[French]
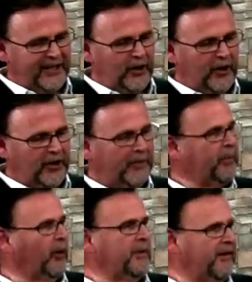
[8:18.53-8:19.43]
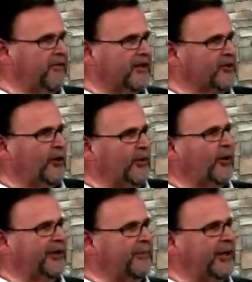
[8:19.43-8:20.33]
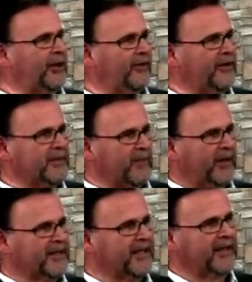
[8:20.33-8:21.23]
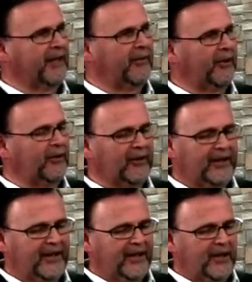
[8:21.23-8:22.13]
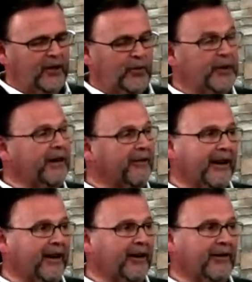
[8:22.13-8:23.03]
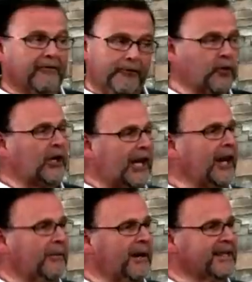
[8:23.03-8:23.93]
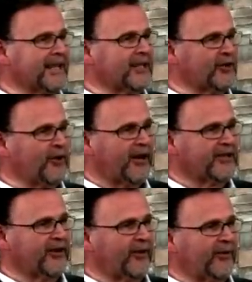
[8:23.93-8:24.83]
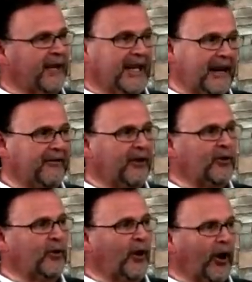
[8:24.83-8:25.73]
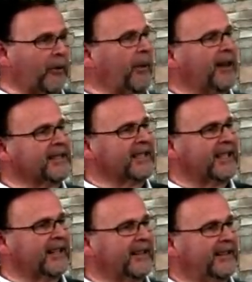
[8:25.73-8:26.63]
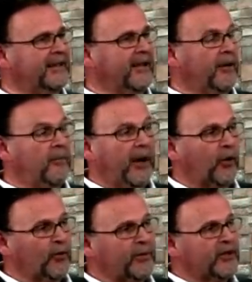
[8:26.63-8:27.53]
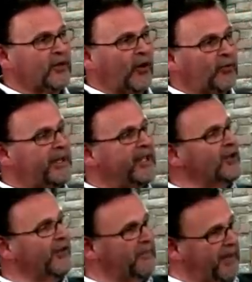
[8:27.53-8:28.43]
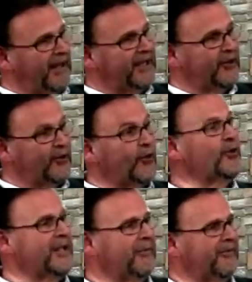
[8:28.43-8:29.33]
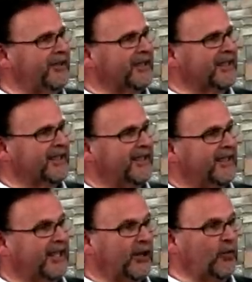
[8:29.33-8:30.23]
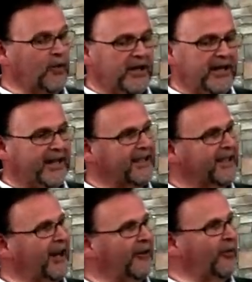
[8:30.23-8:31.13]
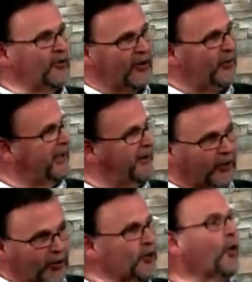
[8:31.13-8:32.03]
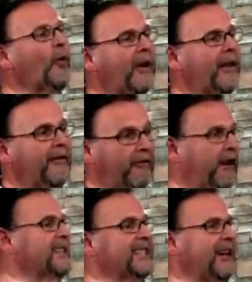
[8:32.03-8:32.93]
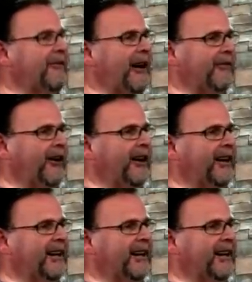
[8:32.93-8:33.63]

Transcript: le, premier fils, celui qu'on appelle le fils prodigue, dans le fond, lui avait vu clairement sa situation et il avait eu un repentir. Mais on, oublie, on oubliait souvent de parler du deuxième fils, qui, lui, était dans le fond celui qui avait toujours fait ce qu'il avait à faire. Il